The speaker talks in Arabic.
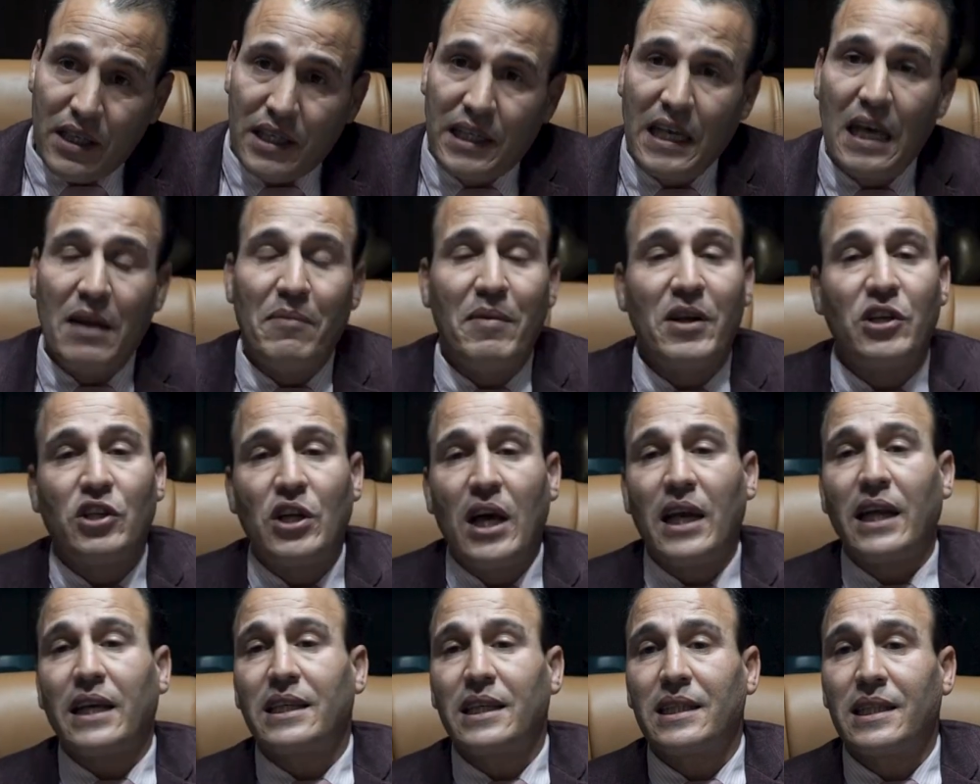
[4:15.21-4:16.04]
ديال
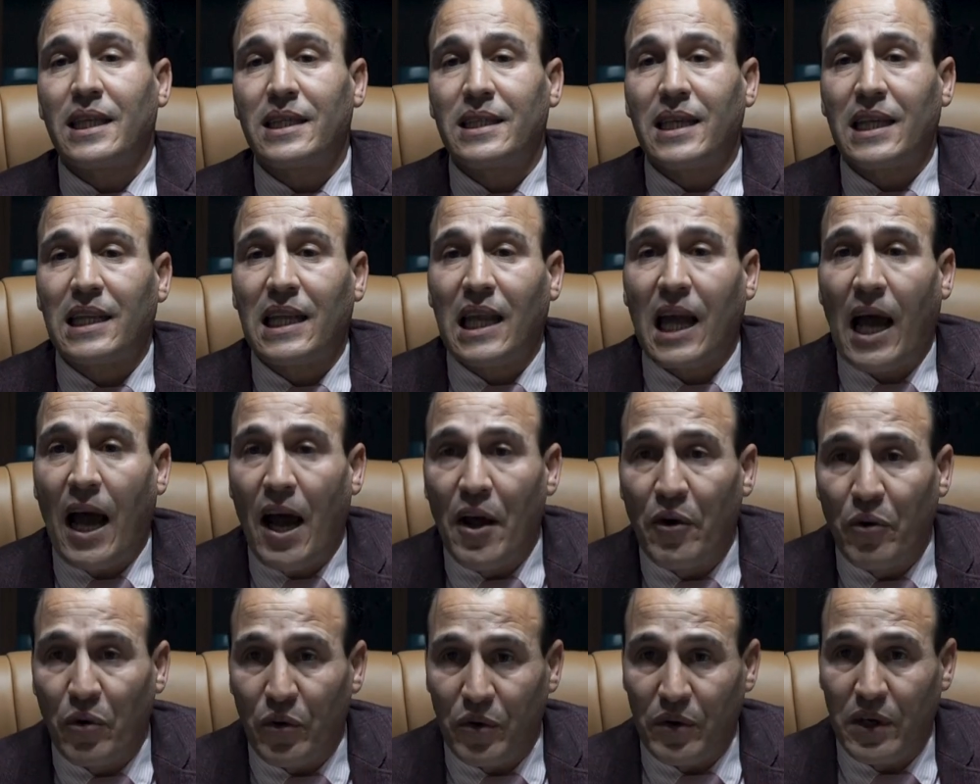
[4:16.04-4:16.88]
مجال اختصاصات
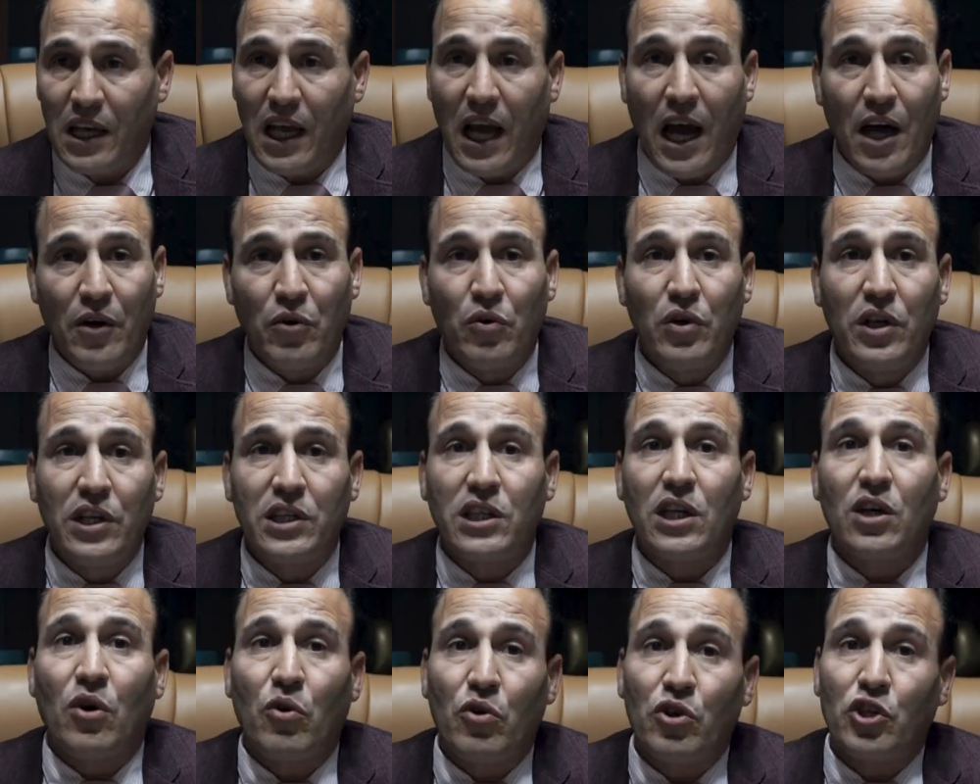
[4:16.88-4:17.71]
القانون القانون اللي
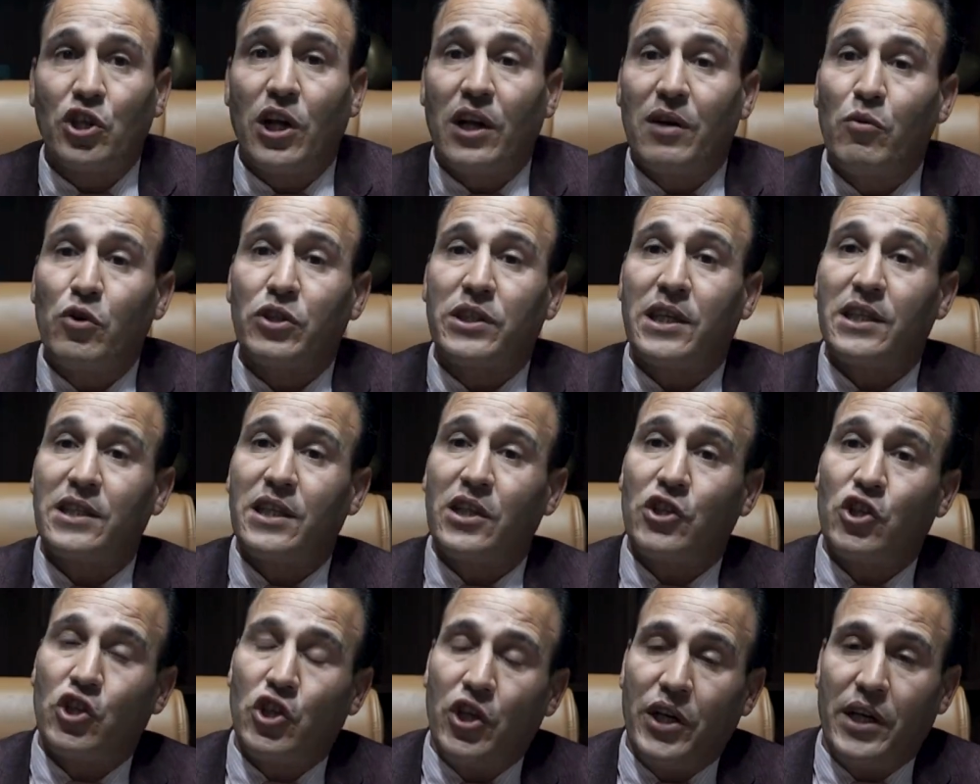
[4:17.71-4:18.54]
تيخرج على
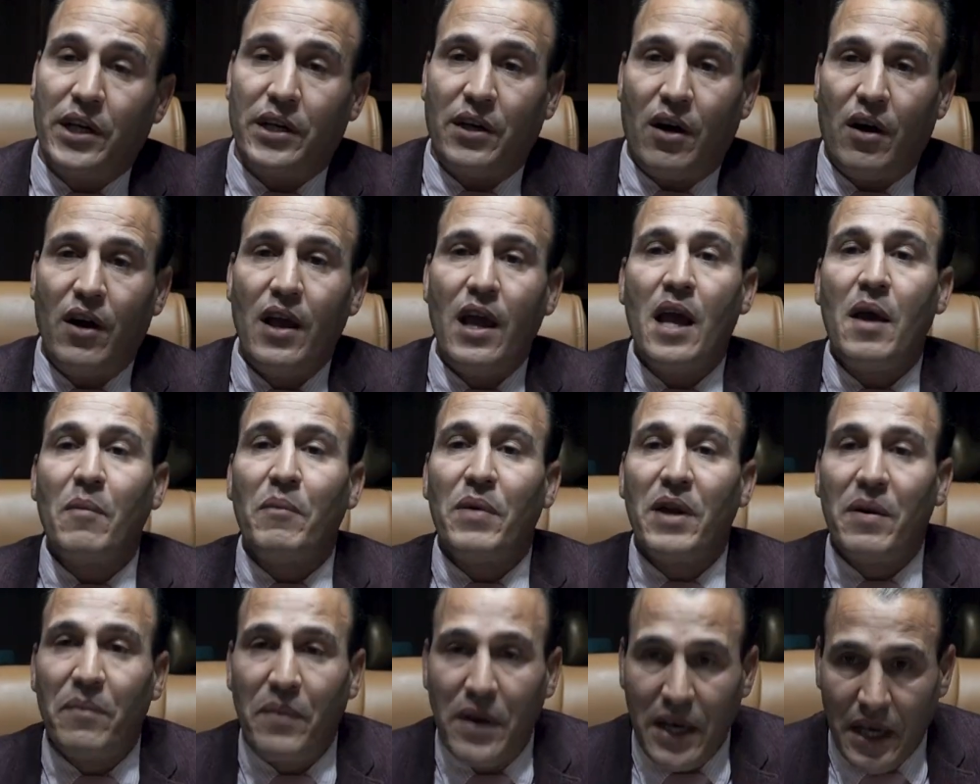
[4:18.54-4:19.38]
المؤسسات التشريعيه
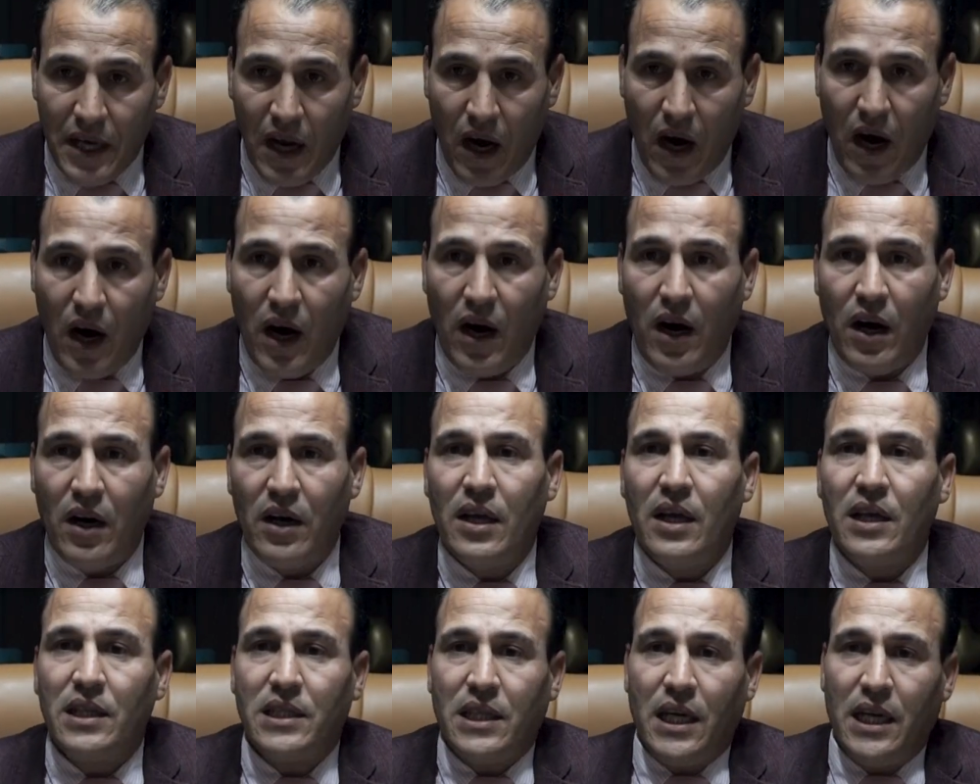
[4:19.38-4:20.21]
من
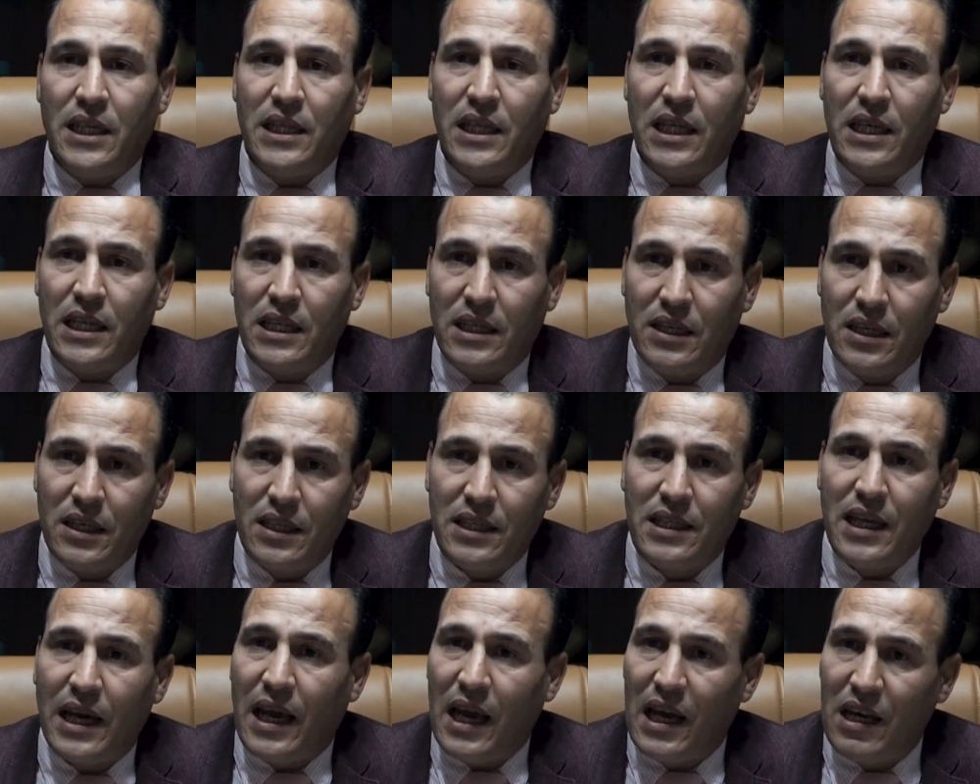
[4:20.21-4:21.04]
بينها تحديد
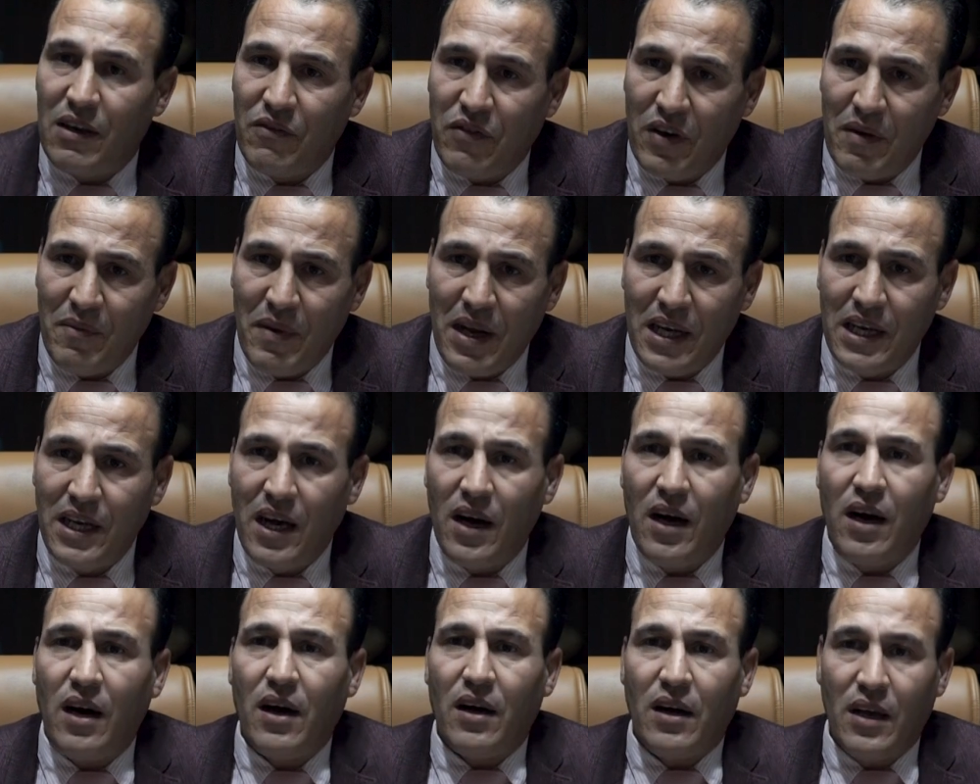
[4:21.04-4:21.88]
التكاليف
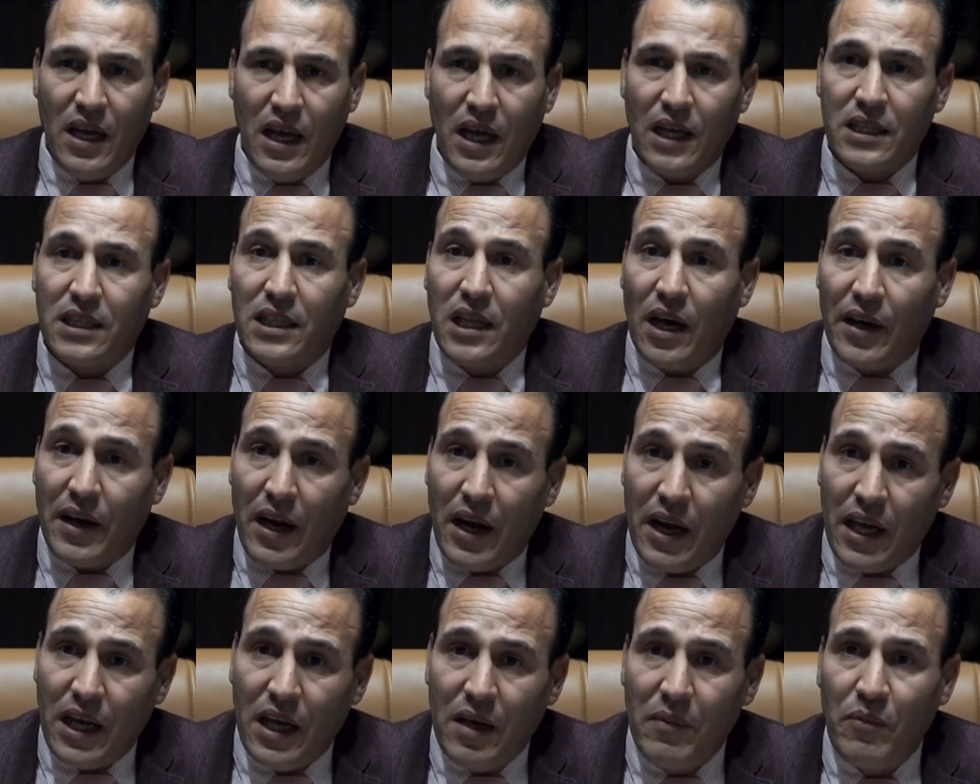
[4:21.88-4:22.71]
الماليه
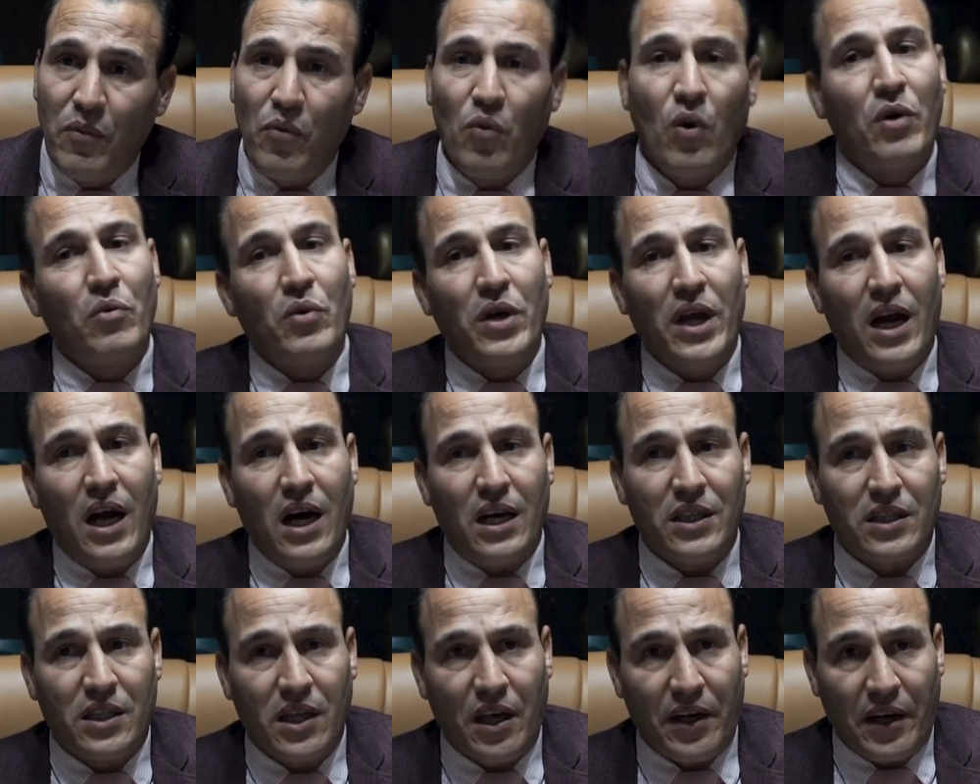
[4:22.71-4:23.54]
الضرائب
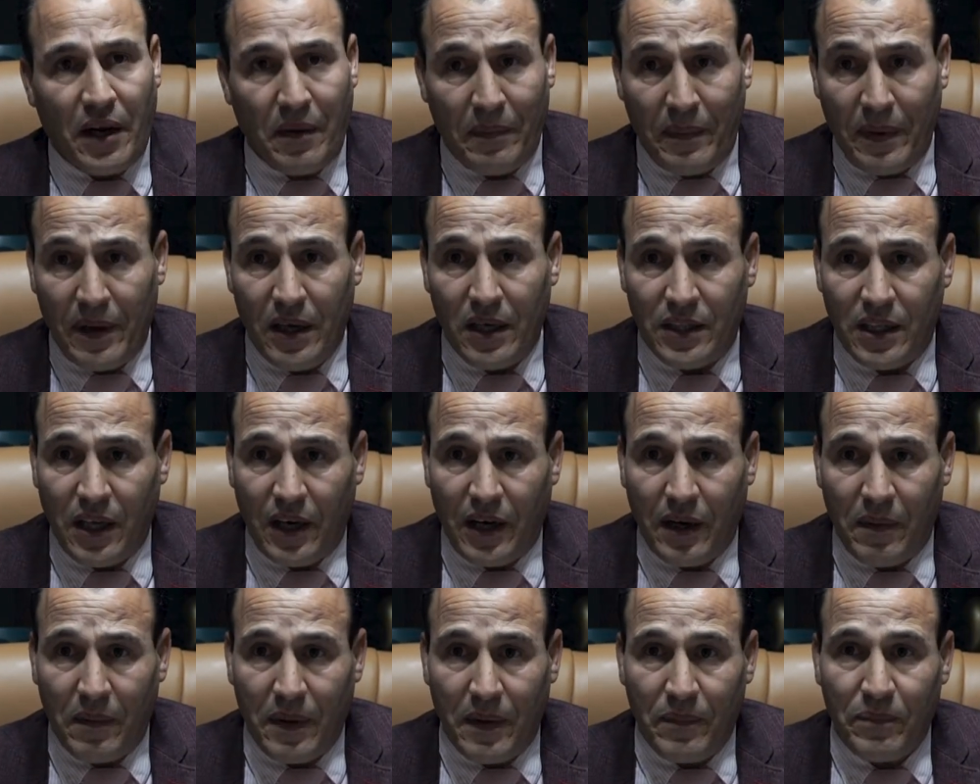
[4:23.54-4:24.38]
والوعاء الضريبي
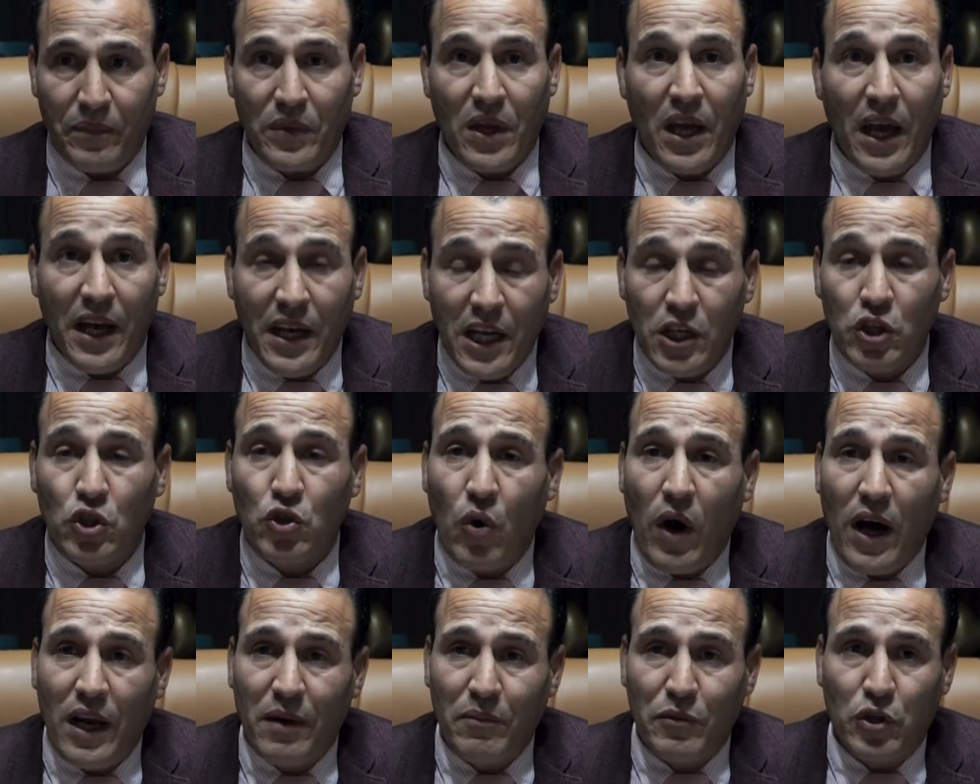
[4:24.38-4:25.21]
الضريبي هنا
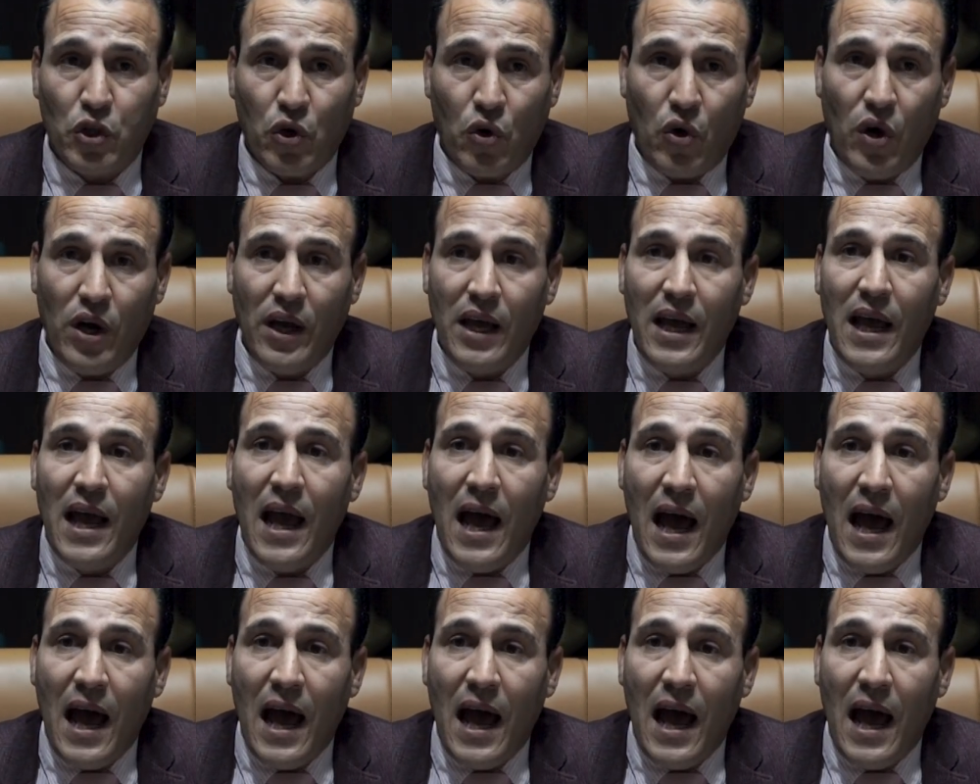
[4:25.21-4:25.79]
السؤال مطروح